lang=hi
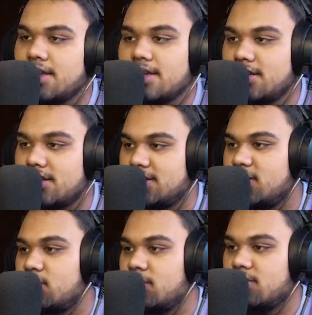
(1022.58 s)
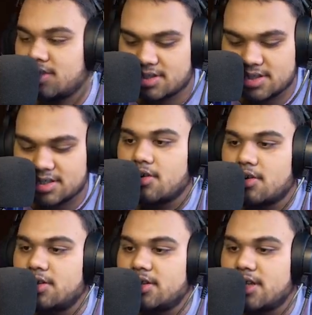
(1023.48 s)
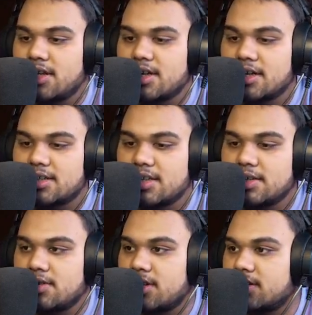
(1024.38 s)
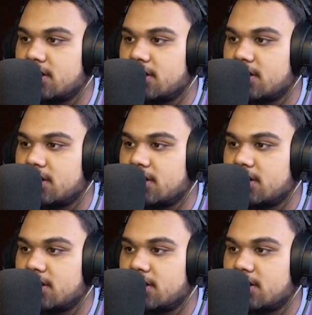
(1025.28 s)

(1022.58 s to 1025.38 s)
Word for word: नहीं दी जरूरत नहीं है खिड़की और इधर लगाती ये वाला